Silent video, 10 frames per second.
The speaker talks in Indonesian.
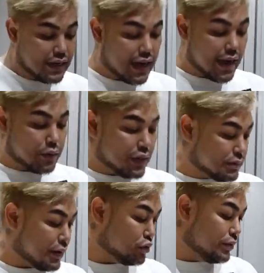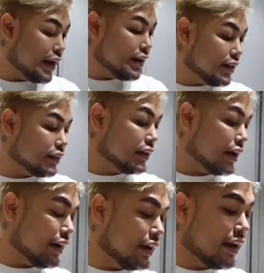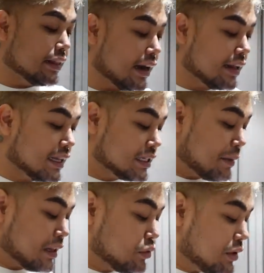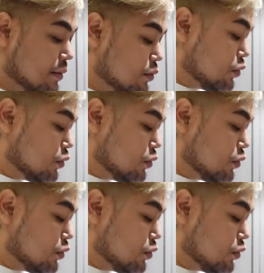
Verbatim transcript: Andina nggak punya sepatu branded karena rata-rata sepatunya